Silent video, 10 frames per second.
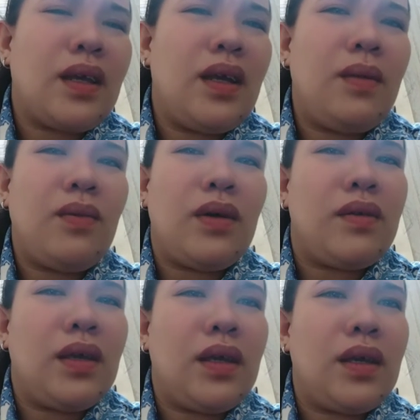Alam mo
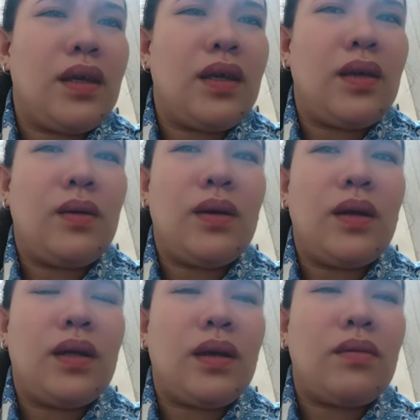kasi
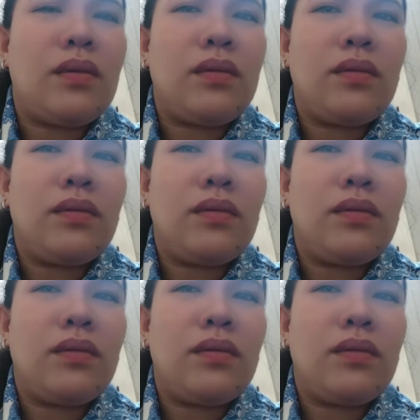yung anak kong